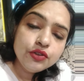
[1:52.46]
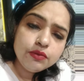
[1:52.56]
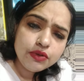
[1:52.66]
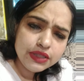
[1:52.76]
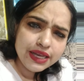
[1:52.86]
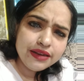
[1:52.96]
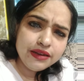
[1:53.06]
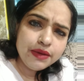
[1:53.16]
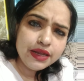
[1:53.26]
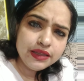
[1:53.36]
तो बहुत
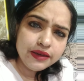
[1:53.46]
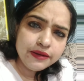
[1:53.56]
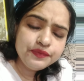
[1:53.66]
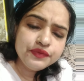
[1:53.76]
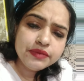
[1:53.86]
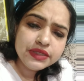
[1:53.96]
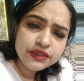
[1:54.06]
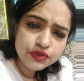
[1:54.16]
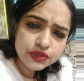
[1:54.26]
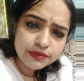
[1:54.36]
गहरी बात है बस
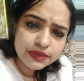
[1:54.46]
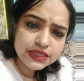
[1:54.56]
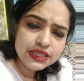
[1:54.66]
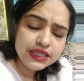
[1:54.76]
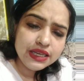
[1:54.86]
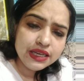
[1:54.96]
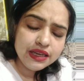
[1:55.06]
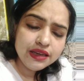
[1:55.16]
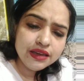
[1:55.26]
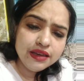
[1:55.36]
इसको समझने की है